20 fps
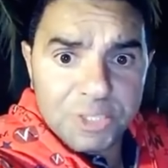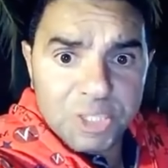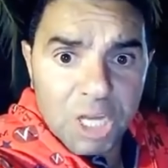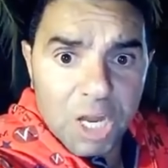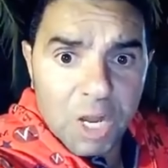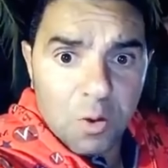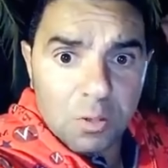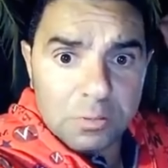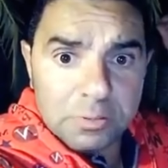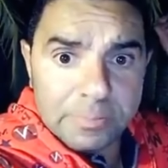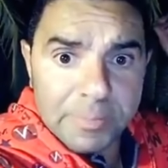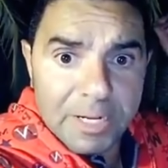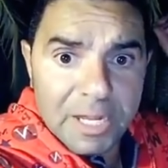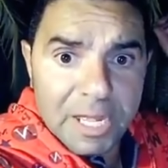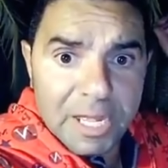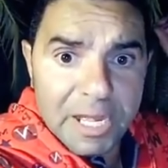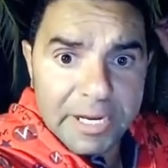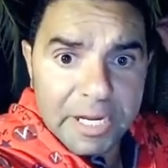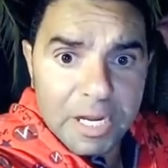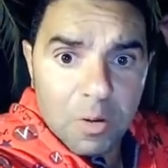شاورما
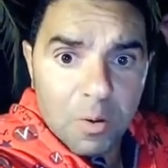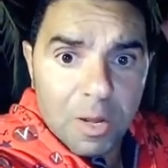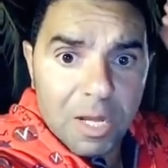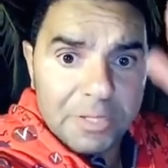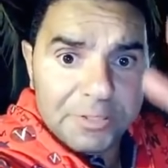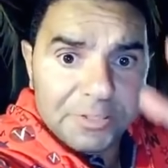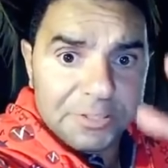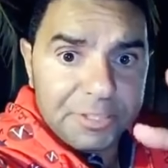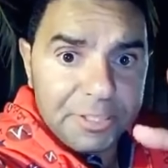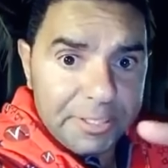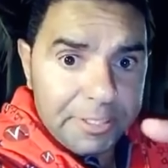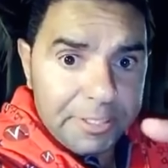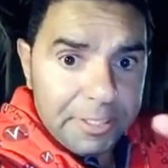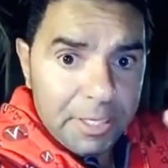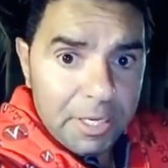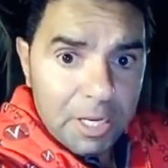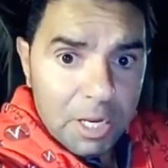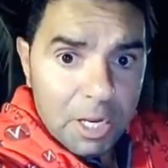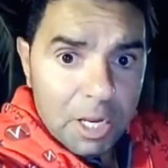الحكواتي